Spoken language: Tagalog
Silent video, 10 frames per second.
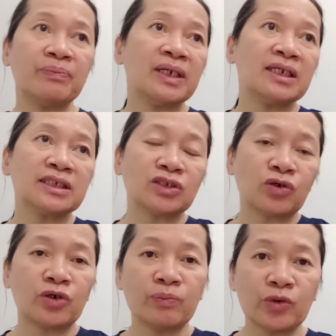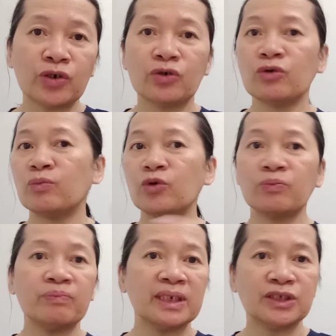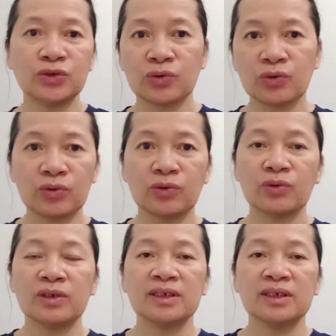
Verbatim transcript: minutes or more o buong video ko.